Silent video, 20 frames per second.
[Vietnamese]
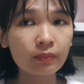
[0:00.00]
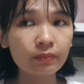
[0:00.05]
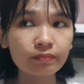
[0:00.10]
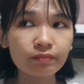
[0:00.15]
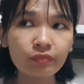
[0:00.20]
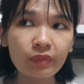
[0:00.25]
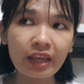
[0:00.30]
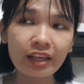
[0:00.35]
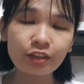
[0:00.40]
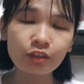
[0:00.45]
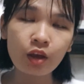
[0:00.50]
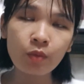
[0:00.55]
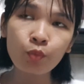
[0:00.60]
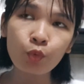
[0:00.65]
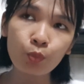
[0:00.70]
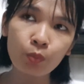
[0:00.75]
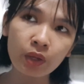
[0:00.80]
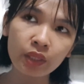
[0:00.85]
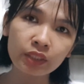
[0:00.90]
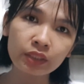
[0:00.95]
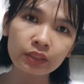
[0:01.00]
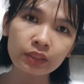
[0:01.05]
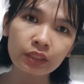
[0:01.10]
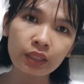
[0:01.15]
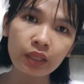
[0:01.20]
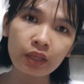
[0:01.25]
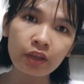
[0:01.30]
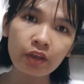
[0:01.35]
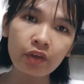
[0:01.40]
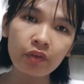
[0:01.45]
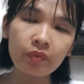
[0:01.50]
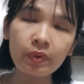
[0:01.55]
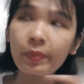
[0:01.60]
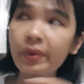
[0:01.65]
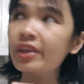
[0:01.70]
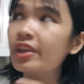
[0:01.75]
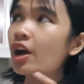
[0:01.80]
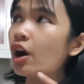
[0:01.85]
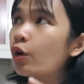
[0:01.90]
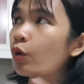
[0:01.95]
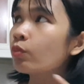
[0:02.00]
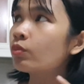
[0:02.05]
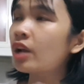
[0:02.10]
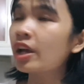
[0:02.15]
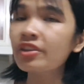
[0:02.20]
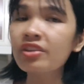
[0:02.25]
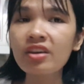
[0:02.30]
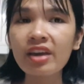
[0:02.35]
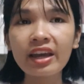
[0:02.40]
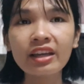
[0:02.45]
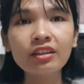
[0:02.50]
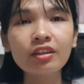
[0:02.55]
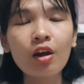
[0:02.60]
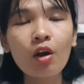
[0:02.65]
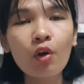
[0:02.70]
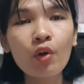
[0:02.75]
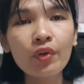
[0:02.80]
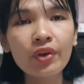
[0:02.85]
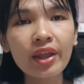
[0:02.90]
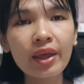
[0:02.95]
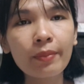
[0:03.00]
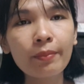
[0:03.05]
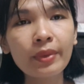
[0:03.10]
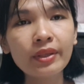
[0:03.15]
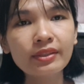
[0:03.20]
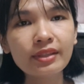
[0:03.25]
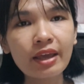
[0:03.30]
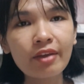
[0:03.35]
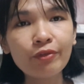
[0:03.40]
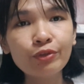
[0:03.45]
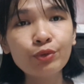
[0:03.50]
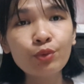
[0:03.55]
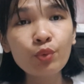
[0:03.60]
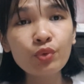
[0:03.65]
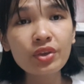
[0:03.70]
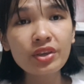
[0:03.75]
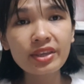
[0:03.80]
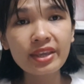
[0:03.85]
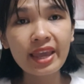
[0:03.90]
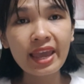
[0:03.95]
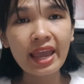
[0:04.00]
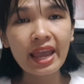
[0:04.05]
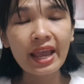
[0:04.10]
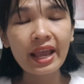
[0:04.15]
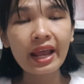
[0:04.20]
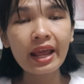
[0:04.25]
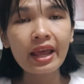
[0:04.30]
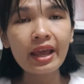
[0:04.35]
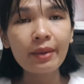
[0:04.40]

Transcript: hàng xóm của mình và bây giờ cũng đến giờ ăn tối rồi nè mình sẽ xuống với nhà